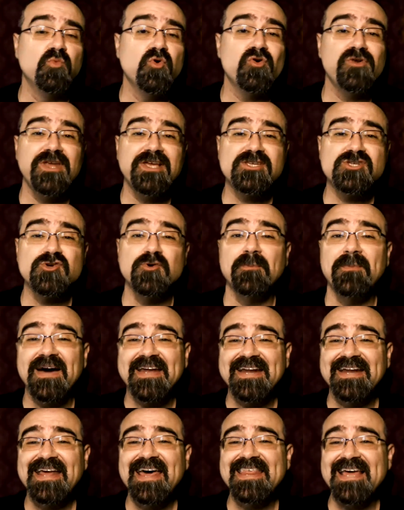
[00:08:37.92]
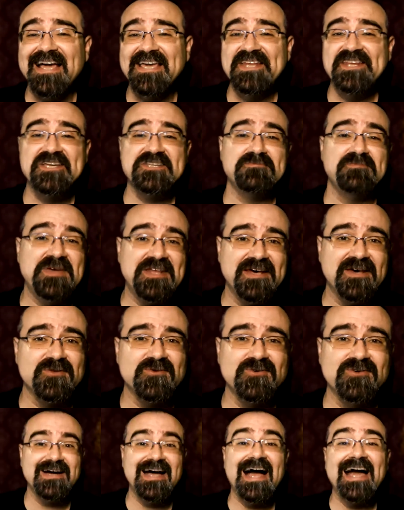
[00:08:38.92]
un hecho para nada
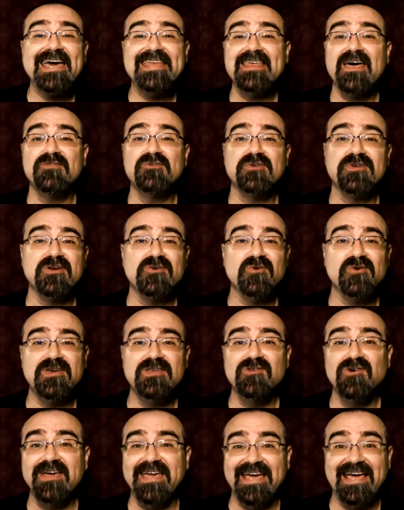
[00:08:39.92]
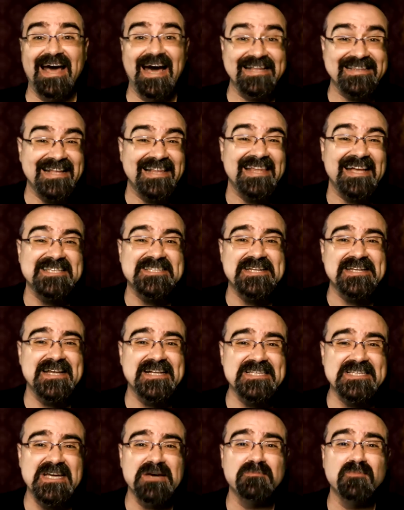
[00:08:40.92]
inesperado, ha quedado recogido que
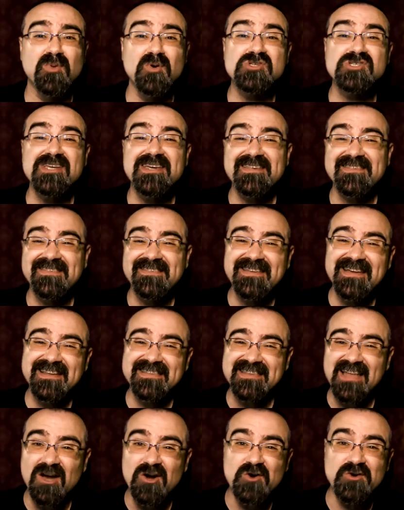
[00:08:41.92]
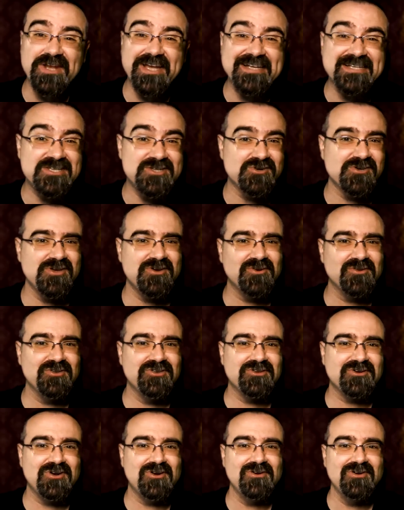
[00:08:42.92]
Nacha posee cierta conexión y
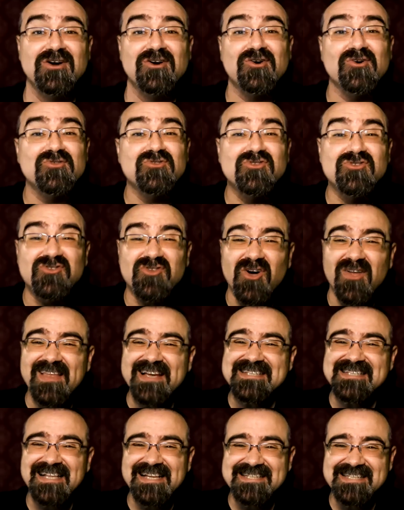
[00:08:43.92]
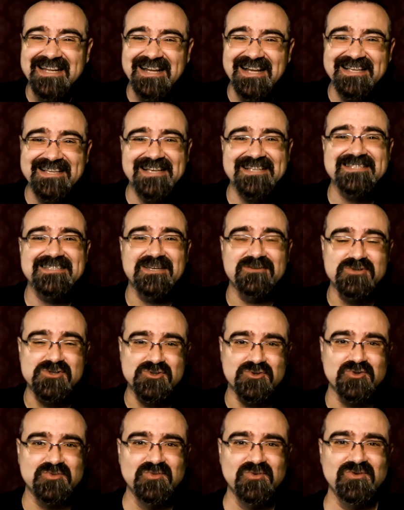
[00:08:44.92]
control con todas las arañas de
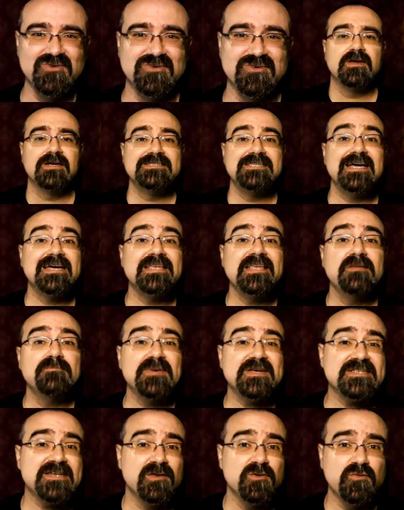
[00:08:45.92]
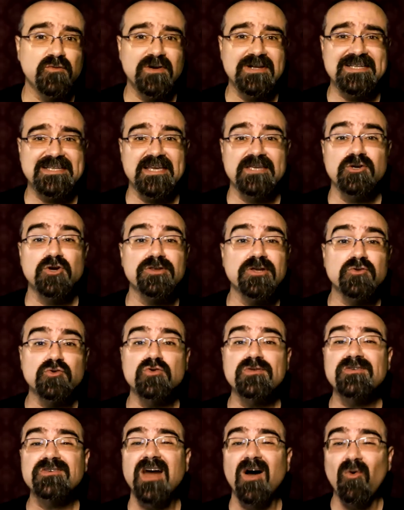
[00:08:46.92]
nuestro mundo, ya que en el pasado fue el señor de
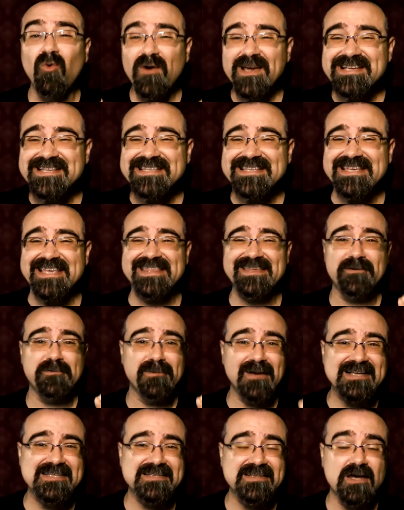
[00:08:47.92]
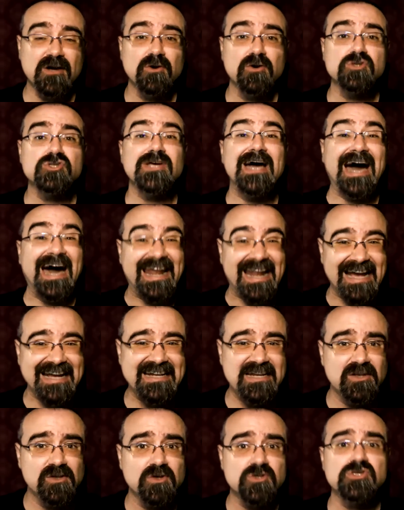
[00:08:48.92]
toda una hueste de vástagos
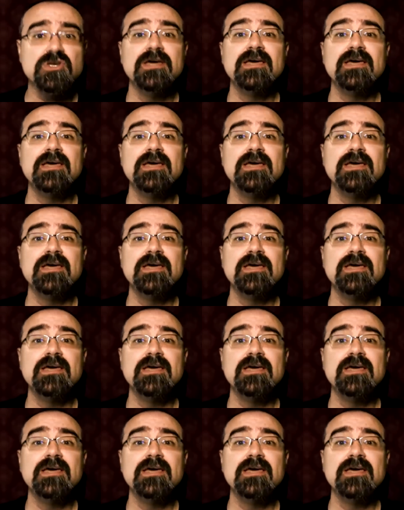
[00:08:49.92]
arácnidos